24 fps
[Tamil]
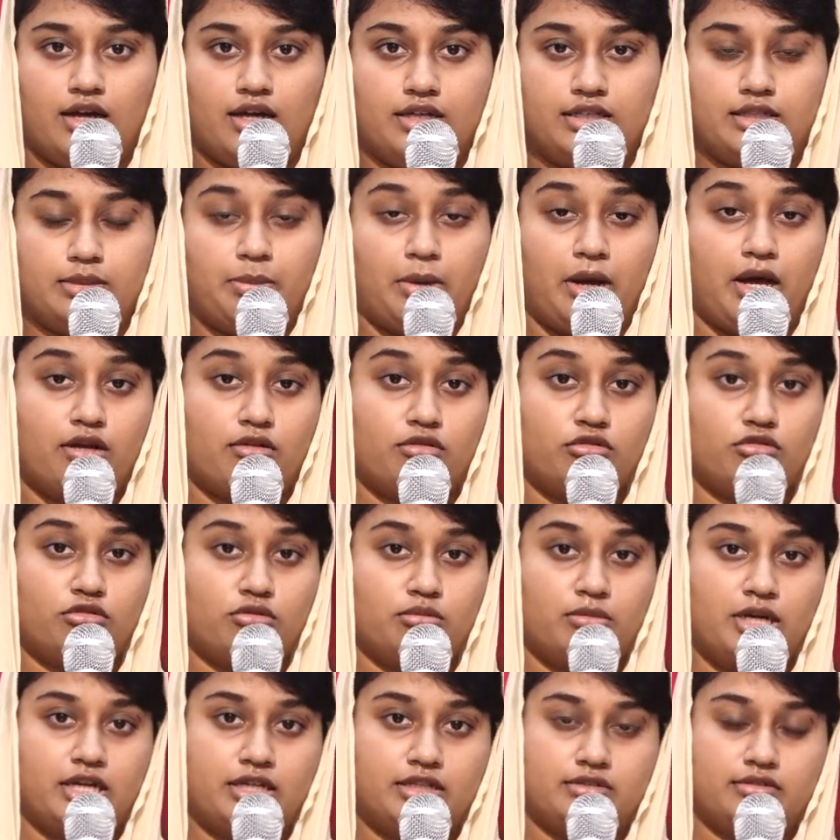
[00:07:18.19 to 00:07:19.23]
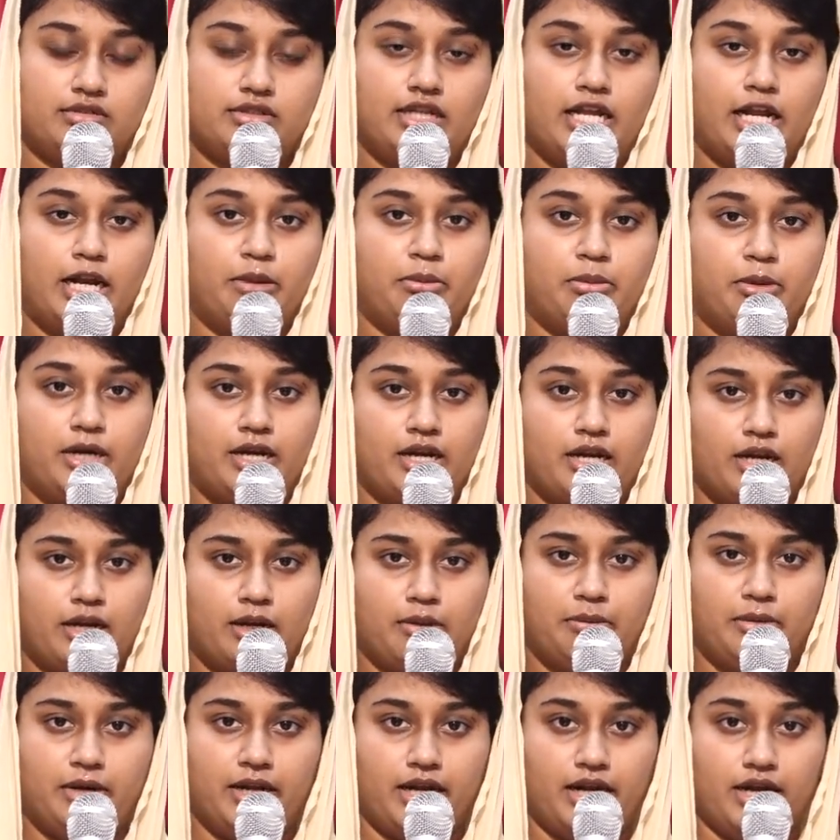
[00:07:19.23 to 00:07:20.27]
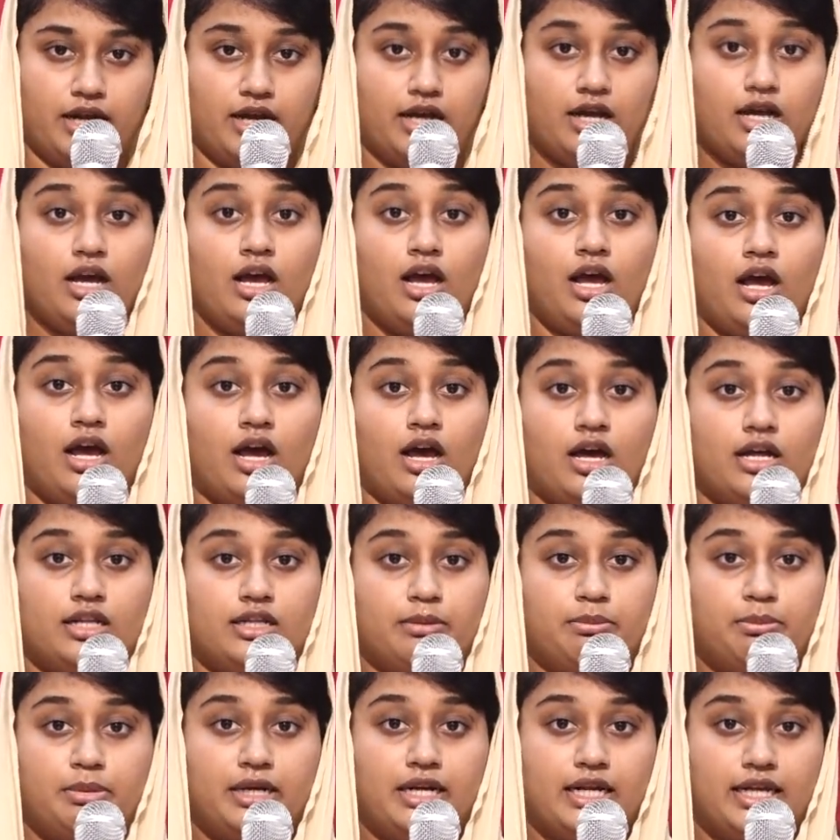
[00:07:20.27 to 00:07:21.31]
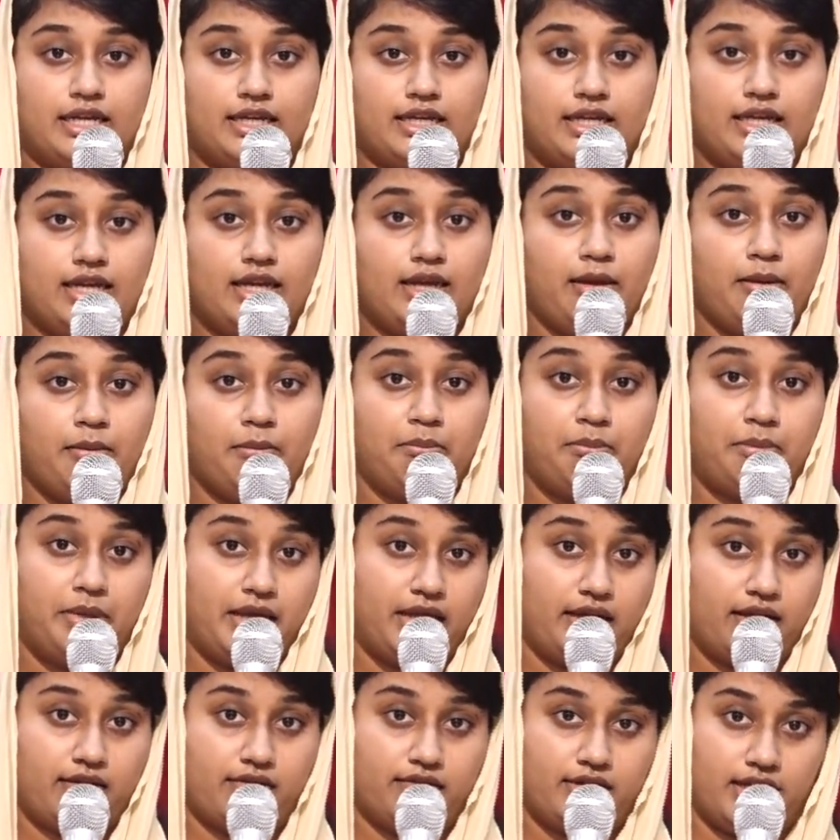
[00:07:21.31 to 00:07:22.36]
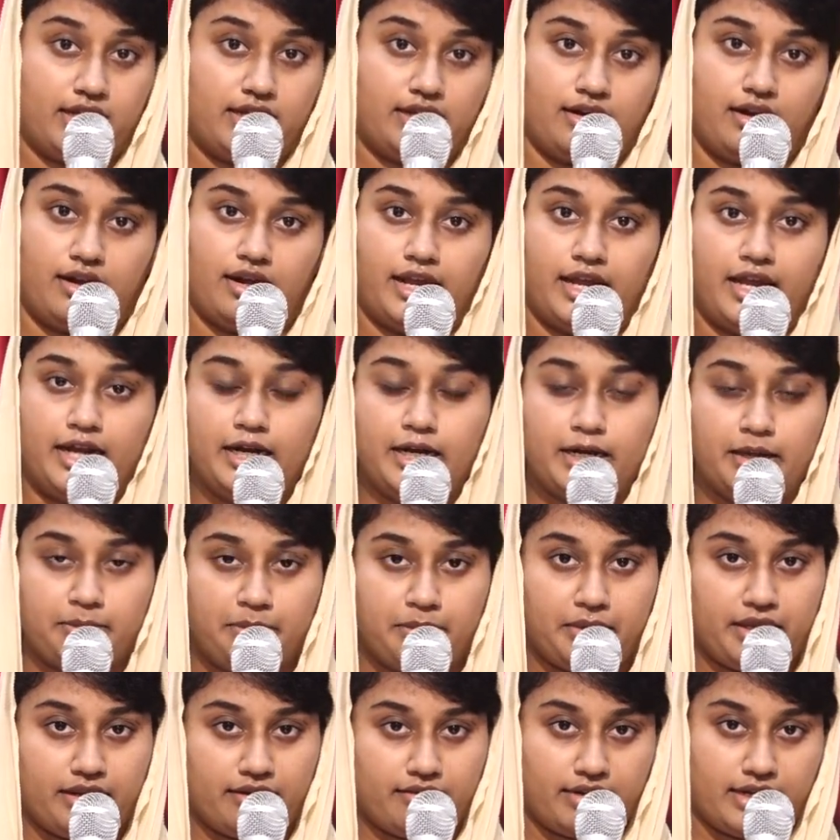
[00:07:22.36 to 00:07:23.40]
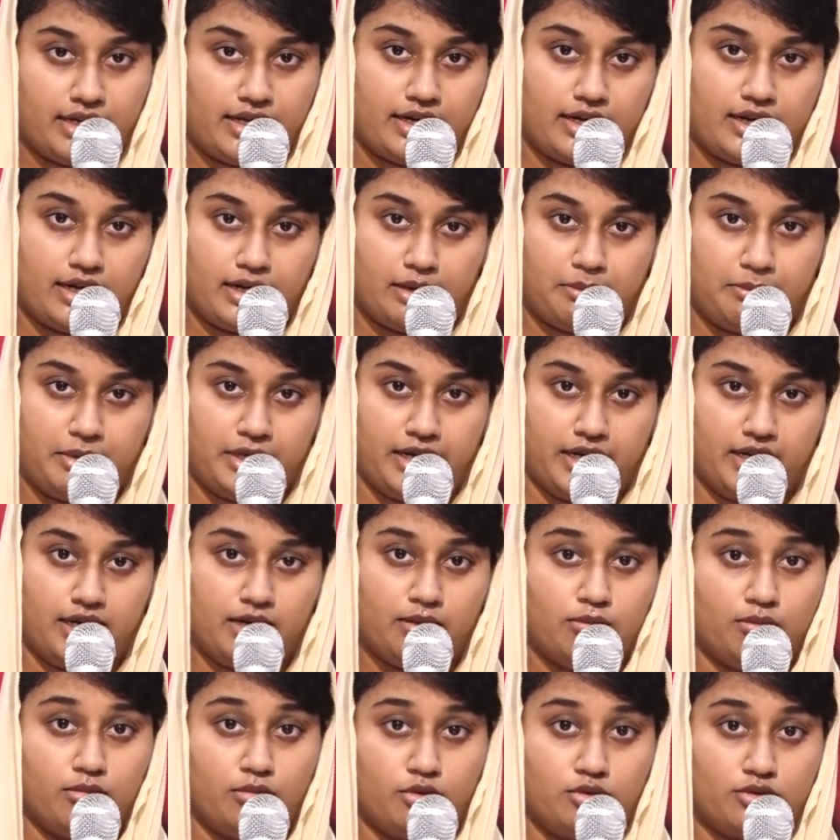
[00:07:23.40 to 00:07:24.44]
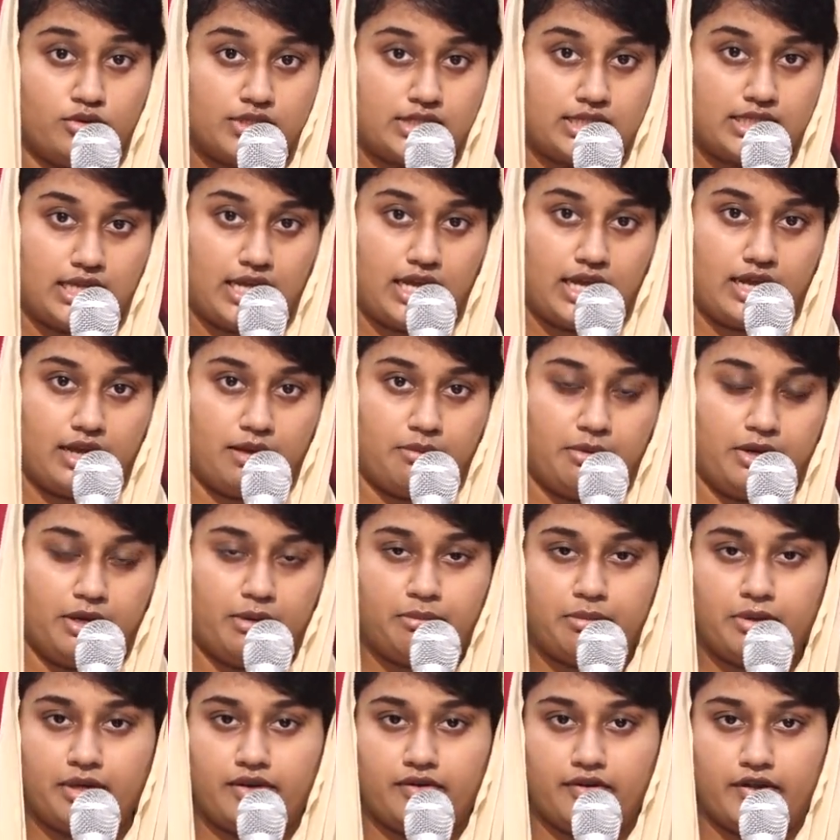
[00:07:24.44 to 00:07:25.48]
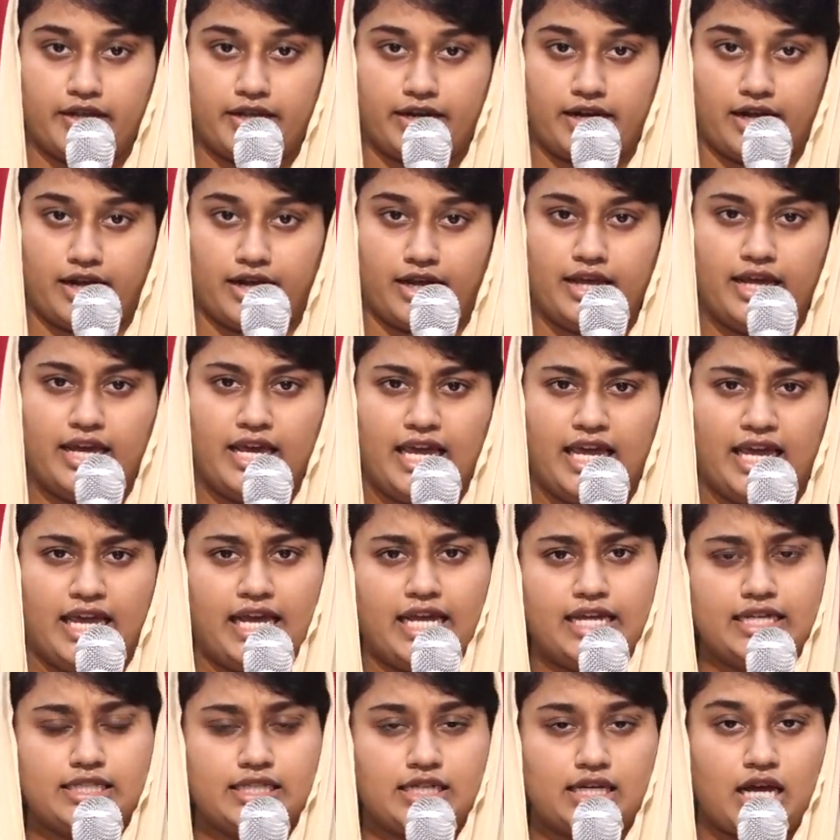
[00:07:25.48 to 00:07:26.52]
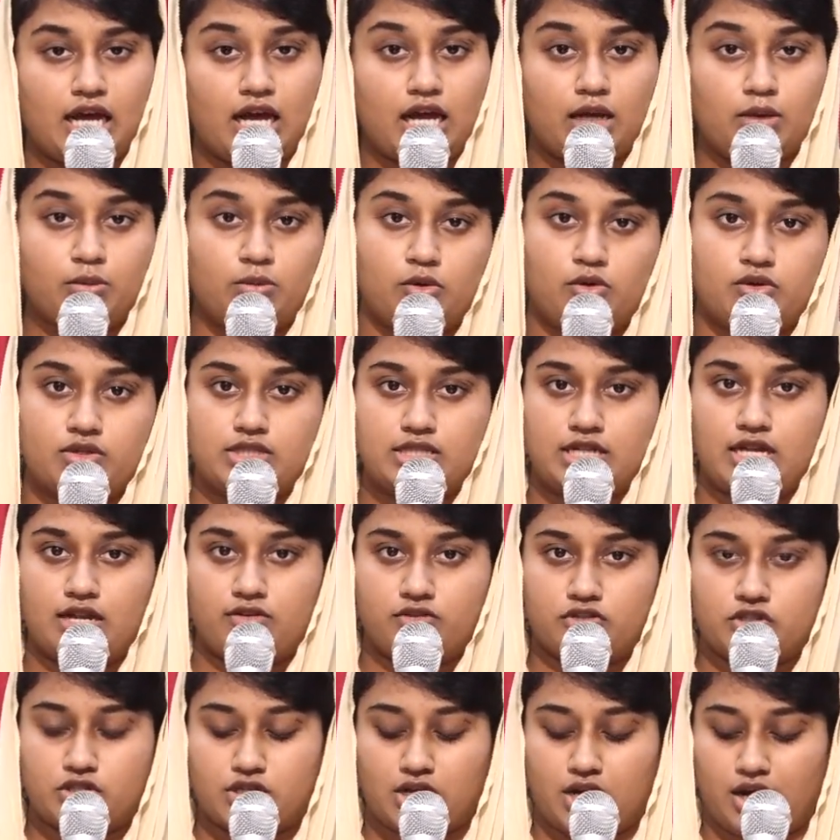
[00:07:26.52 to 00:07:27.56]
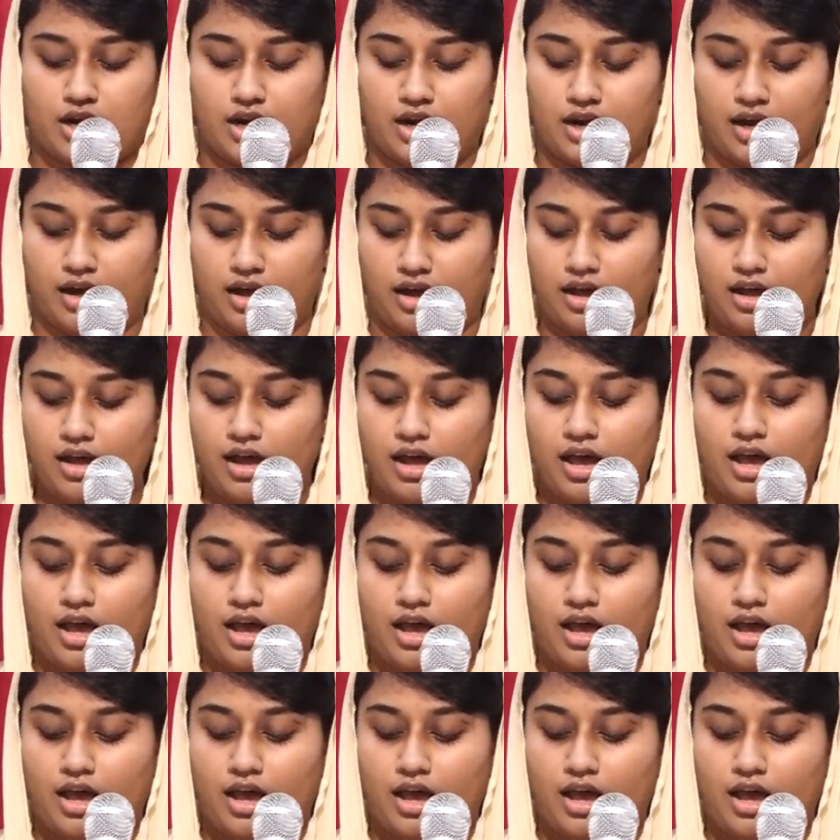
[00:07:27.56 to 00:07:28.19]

இந்த பார்வன் குமாரத்தி வந்து என்ன பண்ணுறாங்க அப்படின்னா அந்த பிள்ளைக்கு பேர் வைக்கிறாங்க என்ன பேர் வைக்கிறாங்க அப்படின்னா மோசே அப்படின்னு பேர் வைக்கிறாங்க எதுக்காக மோசேன்னு வச்சாங்கன்னா